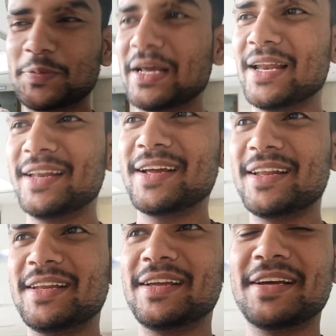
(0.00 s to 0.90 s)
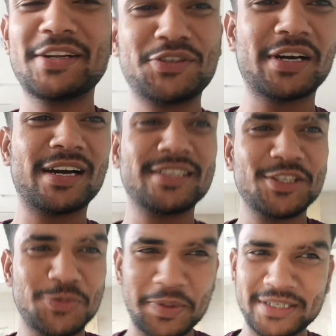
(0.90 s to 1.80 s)
टहलने के लिए अच्छा खासा
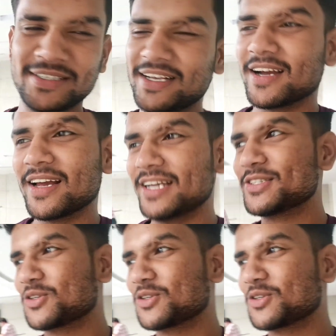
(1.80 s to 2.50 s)
स्पेस दिया गया है इस